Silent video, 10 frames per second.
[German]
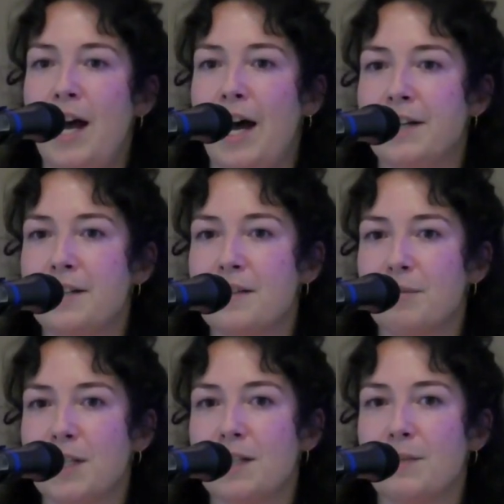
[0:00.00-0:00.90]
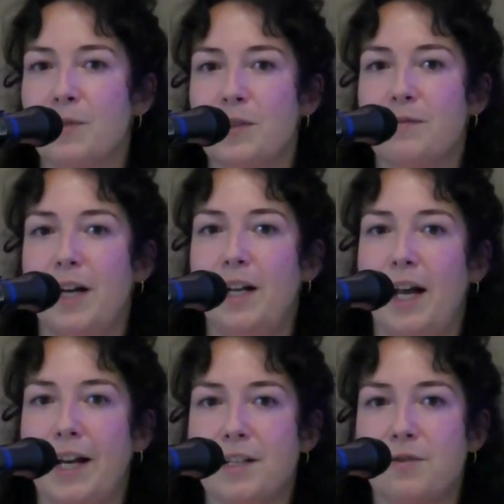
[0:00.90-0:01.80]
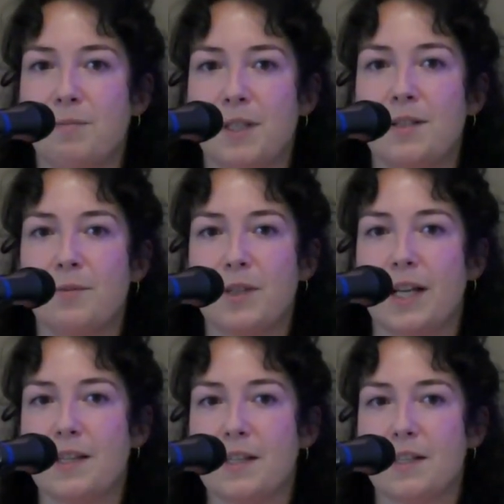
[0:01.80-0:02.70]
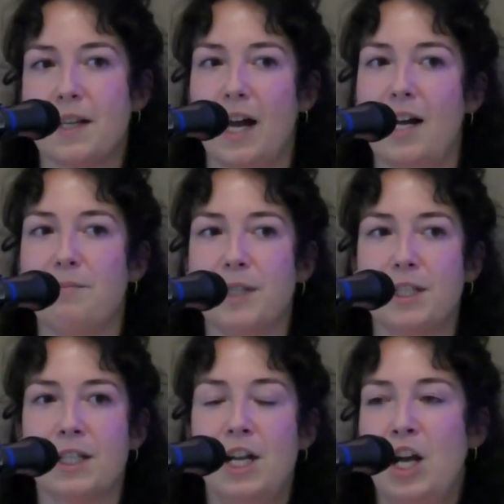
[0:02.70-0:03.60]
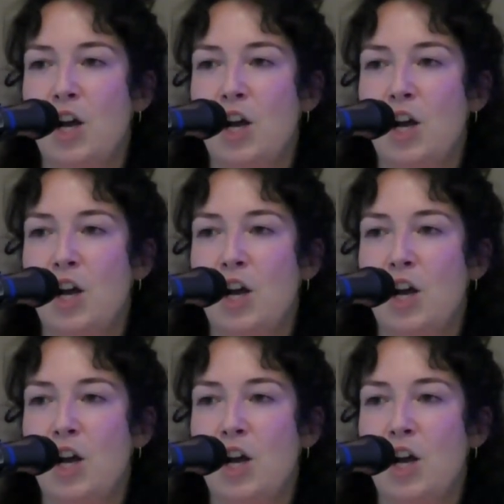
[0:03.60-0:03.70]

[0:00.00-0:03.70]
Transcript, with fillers: Antisemitismus, weil Antifeminismus ganz zentral mit